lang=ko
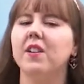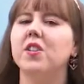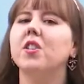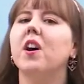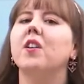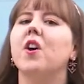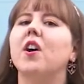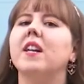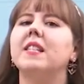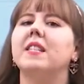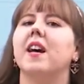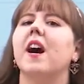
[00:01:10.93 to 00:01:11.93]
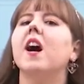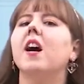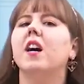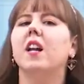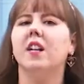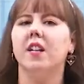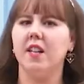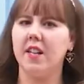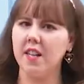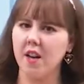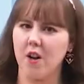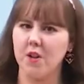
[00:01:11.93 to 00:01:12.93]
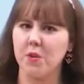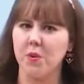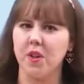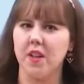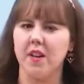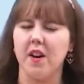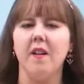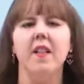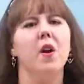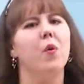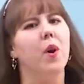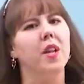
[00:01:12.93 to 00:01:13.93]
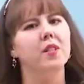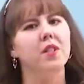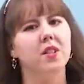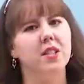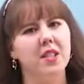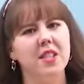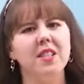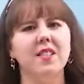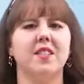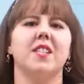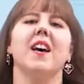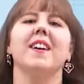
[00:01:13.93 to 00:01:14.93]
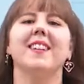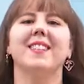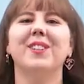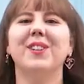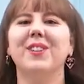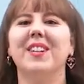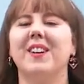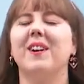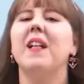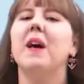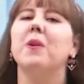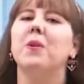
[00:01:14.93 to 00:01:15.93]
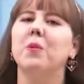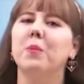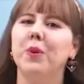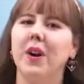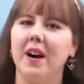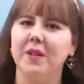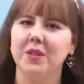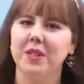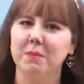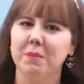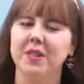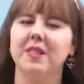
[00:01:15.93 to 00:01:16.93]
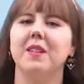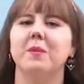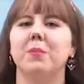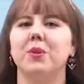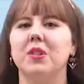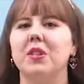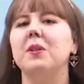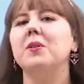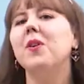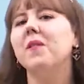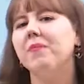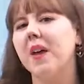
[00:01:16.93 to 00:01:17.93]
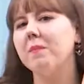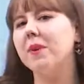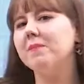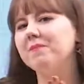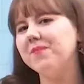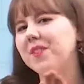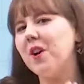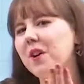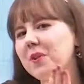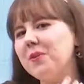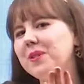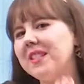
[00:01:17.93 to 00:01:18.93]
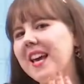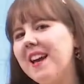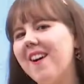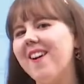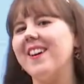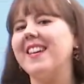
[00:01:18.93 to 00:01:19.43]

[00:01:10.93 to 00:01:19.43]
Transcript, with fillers: 그래서 여기 진짜 리얼 독일어, 완전 진짜 독일어 공부하고 싶으시는 분들도 한번 여기로 오세요.